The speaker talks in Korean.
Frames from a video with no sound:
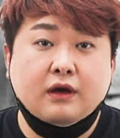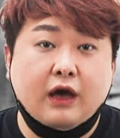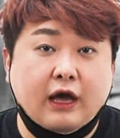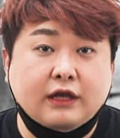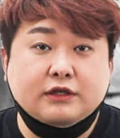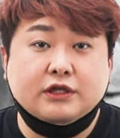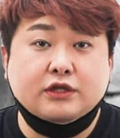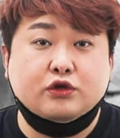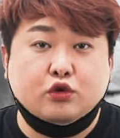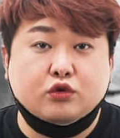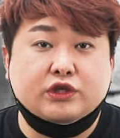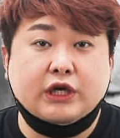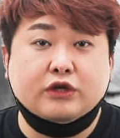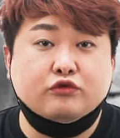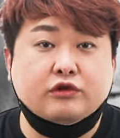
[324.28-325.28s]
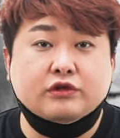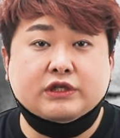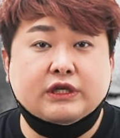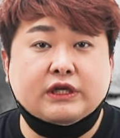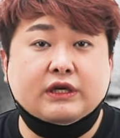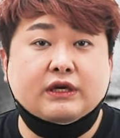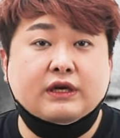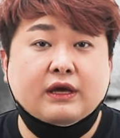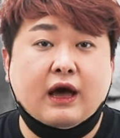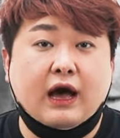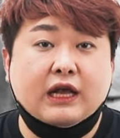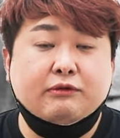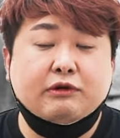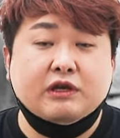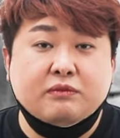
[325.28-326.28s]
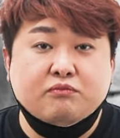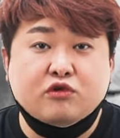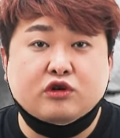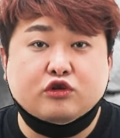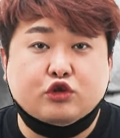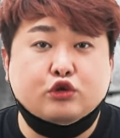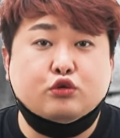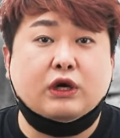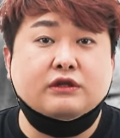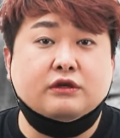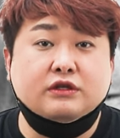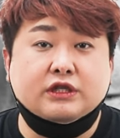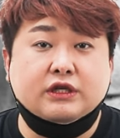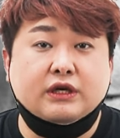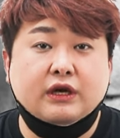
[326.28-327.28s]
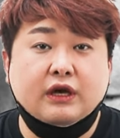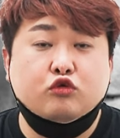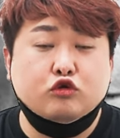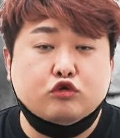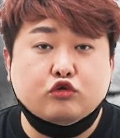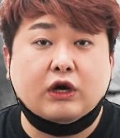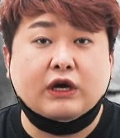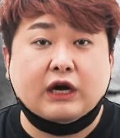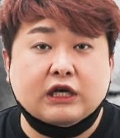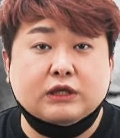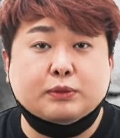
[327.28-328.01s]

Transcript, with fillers: 엔진 교체해주든지 아니면 임무를 취소하든지 둘 중 하나